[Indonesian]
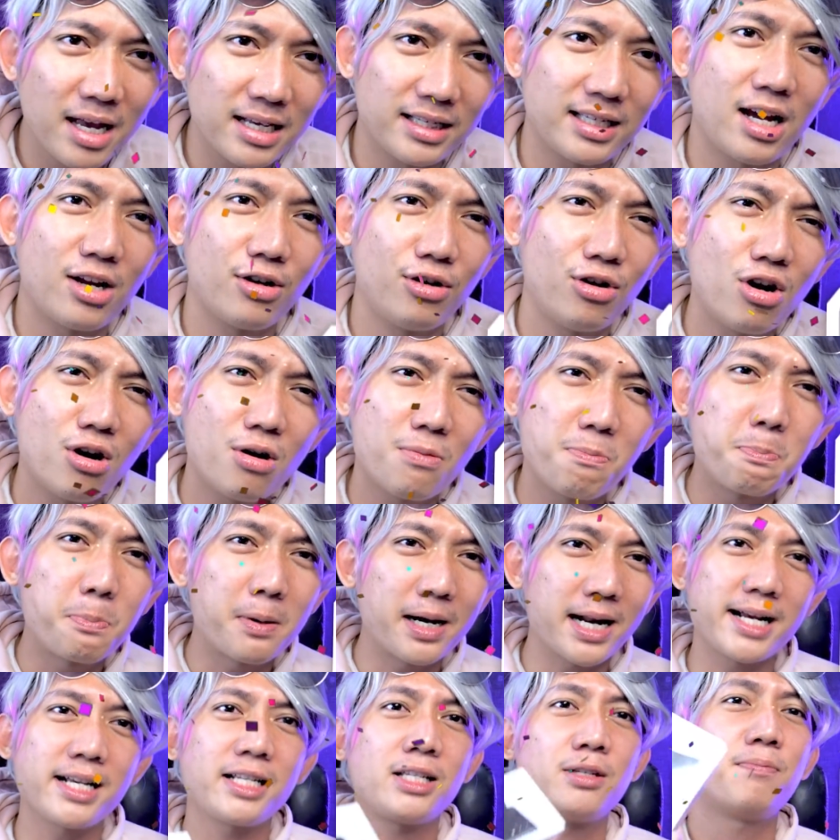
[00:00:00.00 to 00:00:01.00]
biasa
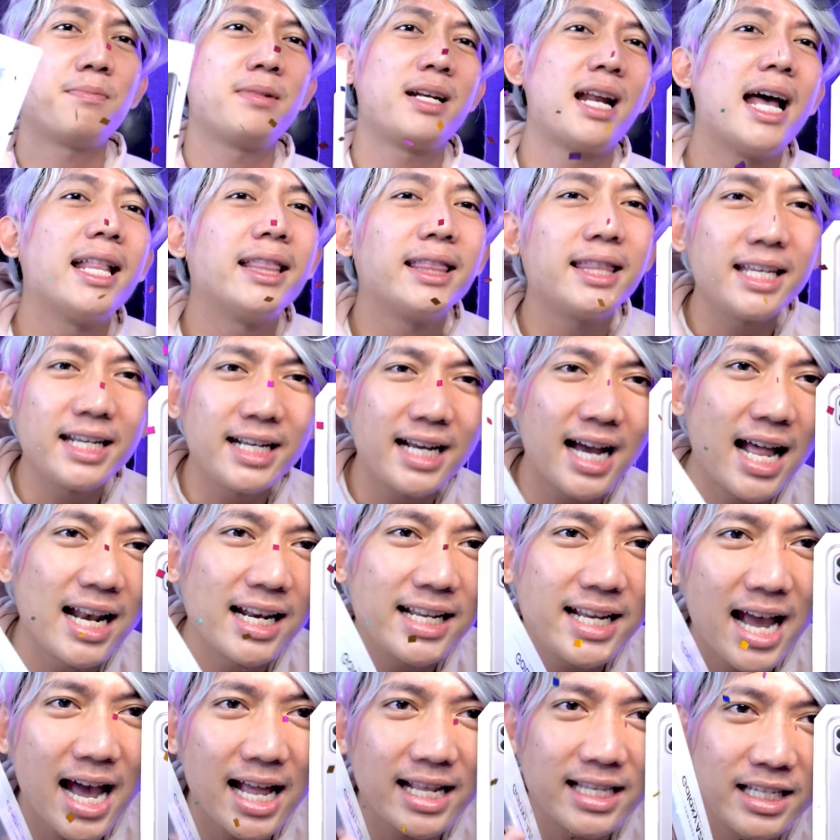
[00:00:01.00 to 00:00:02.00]
Dopres menanti
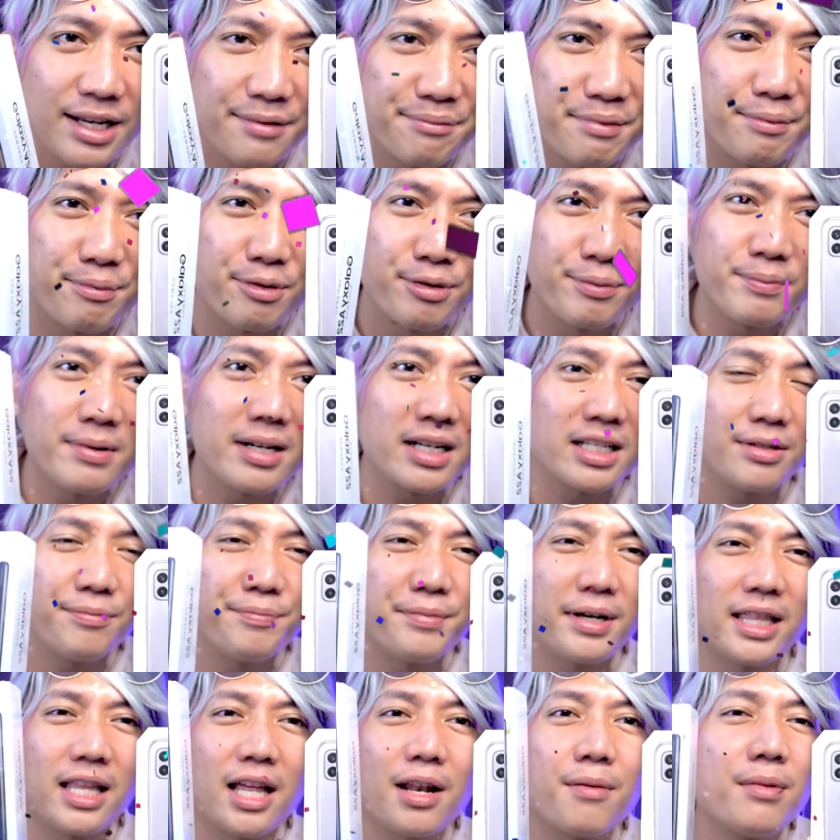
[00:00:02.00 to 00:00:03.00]
kalian siapapun
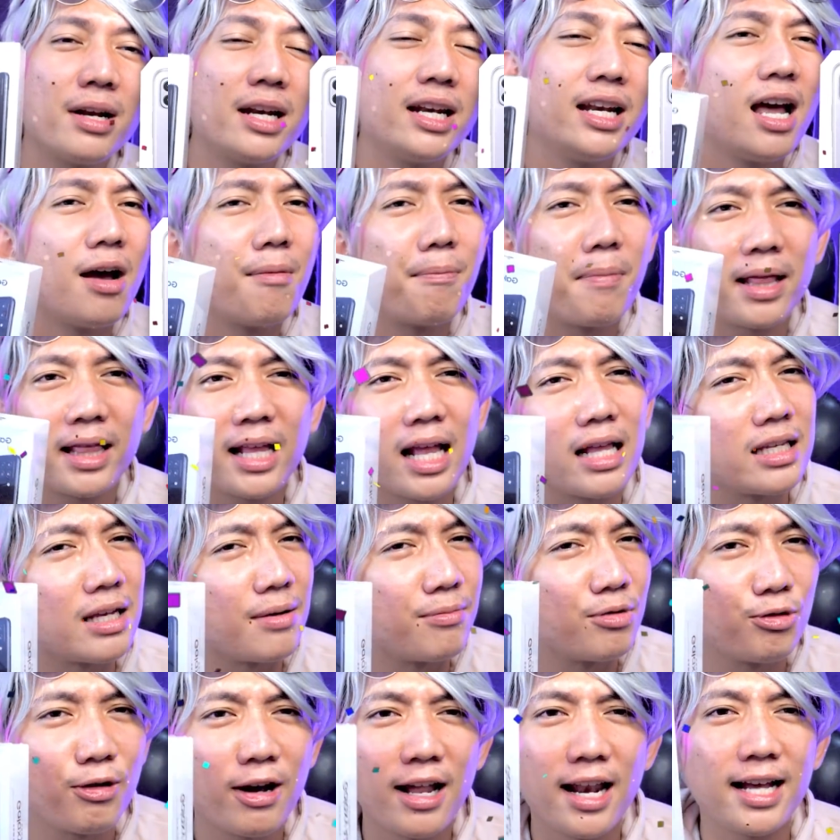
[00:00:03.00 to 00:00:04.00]
kesempatan mendapatkan
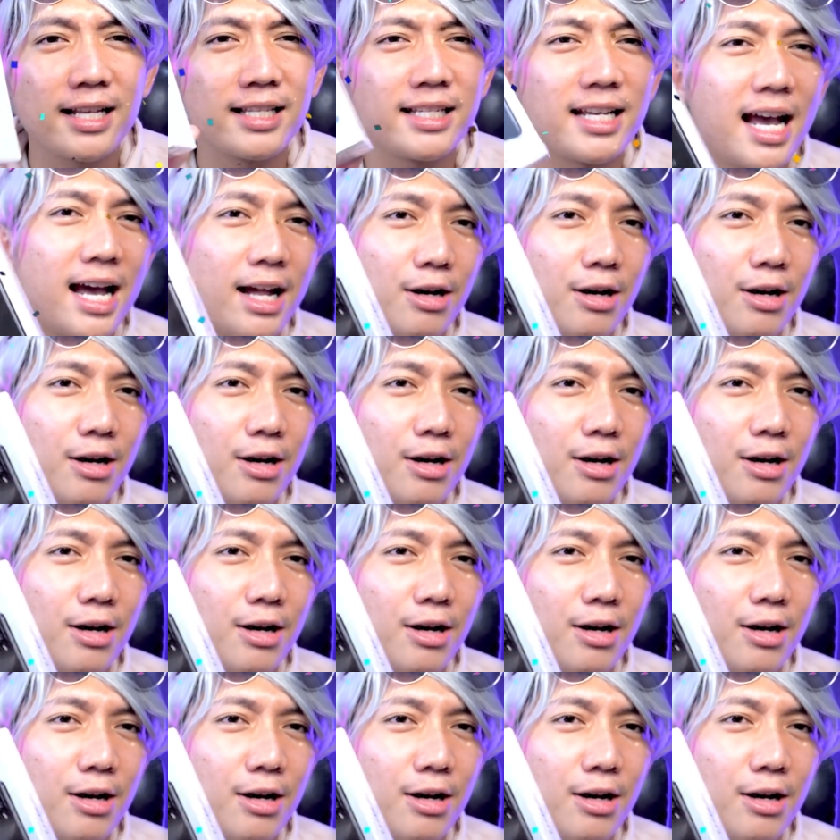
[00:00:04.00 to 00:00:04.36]
Samsung Galaxy